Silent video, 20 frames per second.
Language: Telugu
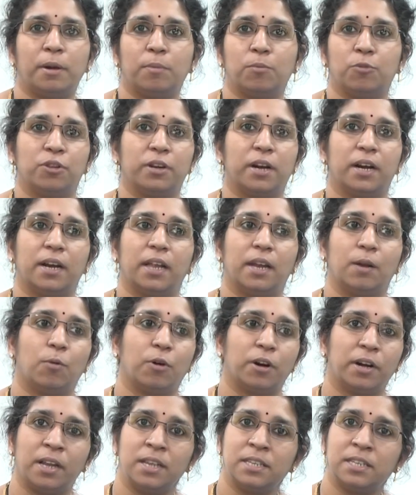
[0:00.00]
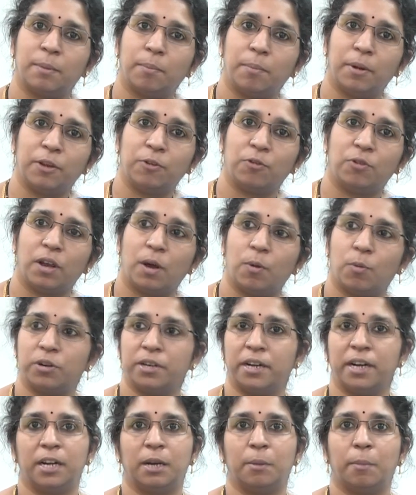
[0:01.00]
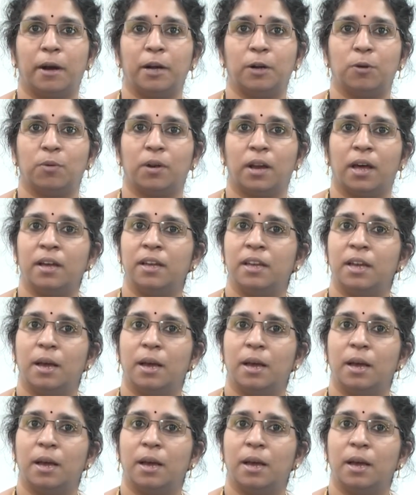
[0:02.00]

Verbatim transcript: మనం ముందుకెళ్ళాలి ఒకటే సప్లై ఉన్నా ఒకటే డిమాండ్ ఉన్నా